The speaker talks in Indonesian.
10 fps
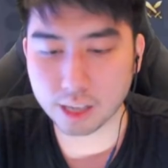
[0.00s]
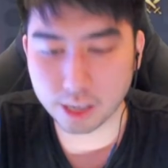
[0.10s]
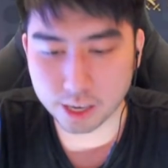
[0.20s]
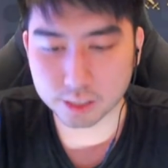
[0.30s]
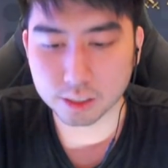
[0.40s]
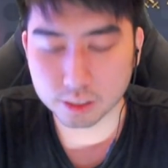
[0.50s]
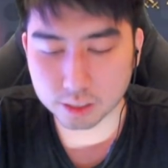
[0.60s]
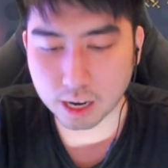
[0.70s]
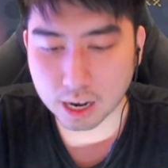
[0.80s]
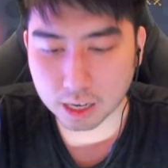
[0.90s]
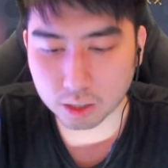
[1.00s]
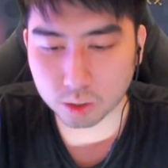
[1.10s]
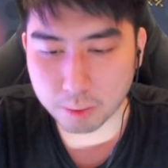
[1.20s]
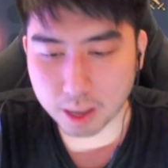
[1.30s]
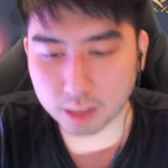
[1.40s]
guys Sekarat
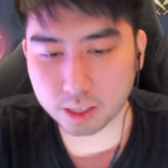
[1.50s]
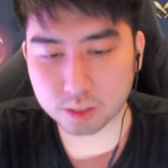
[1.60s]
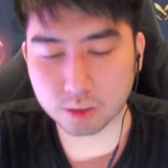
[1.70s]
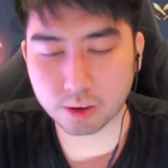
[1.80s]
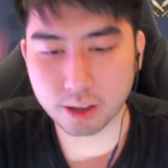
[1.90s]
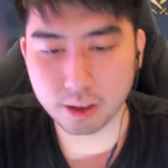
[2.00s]
otomatis coy